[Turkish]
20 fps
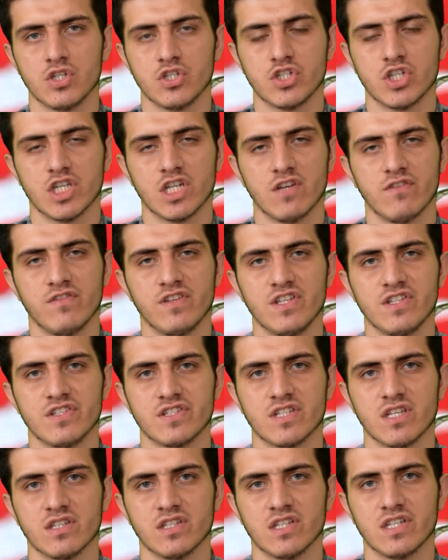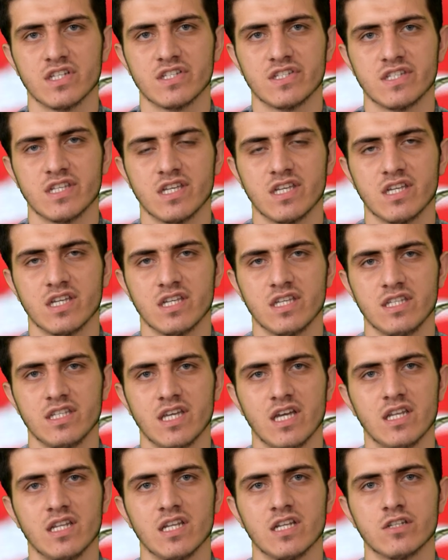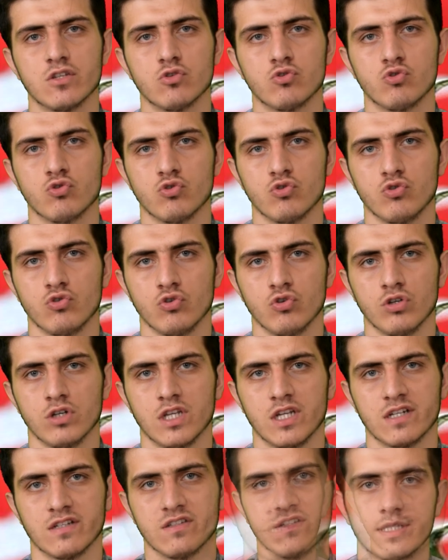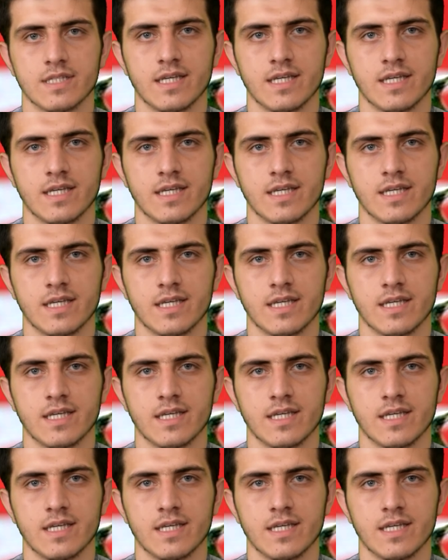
şerefli insanlar ise yerlerde sürünüyorlardı.